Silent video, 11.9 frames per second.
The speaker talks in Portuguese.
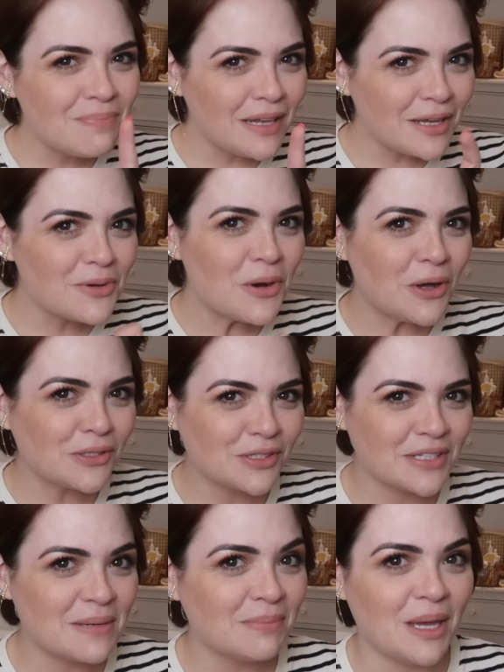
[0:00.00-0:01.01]
é
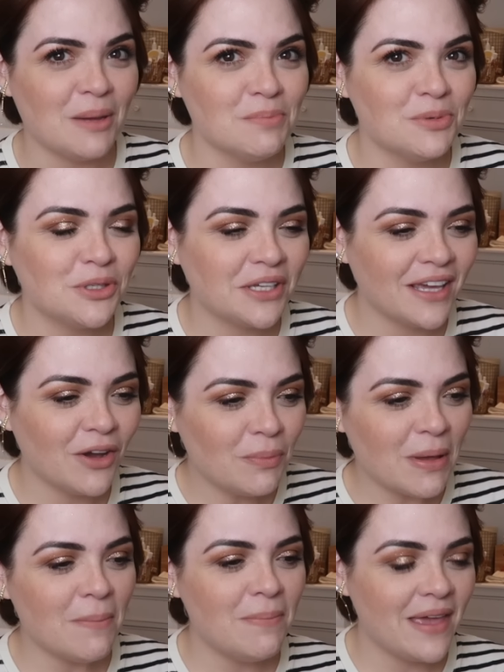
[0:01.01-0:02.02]
perigoso também, porque o
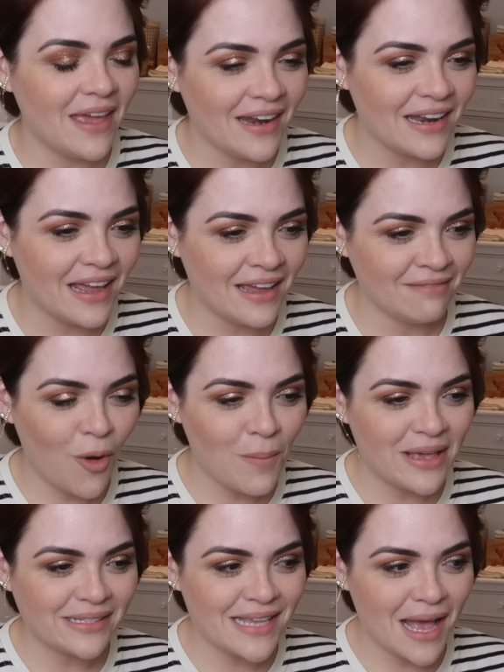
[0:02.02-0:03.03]
bebê, né,
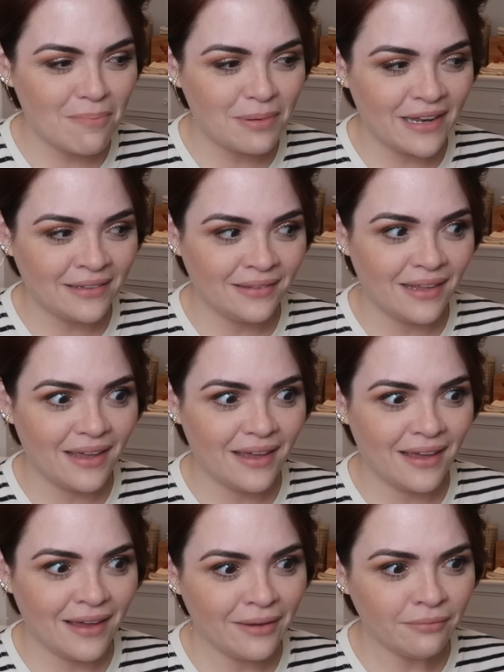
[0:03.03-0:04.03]
começa a
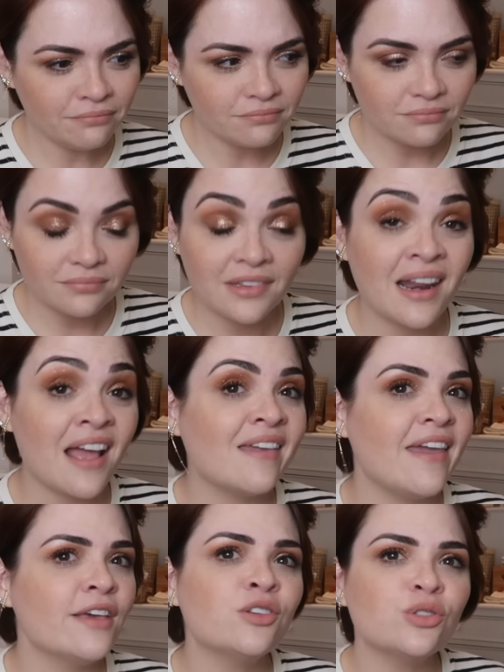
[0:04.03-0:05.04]
aprender
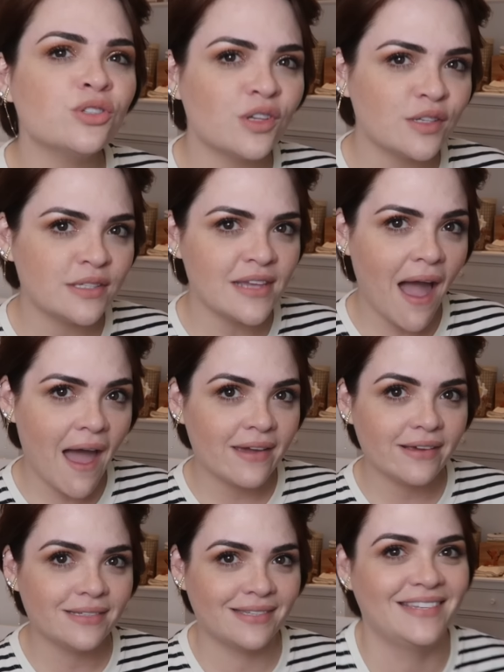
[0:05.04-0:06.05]
traquejos
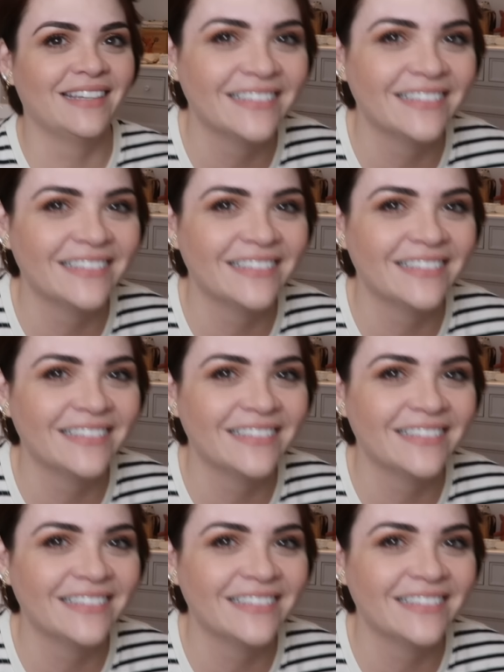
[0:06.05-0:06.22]
sociais.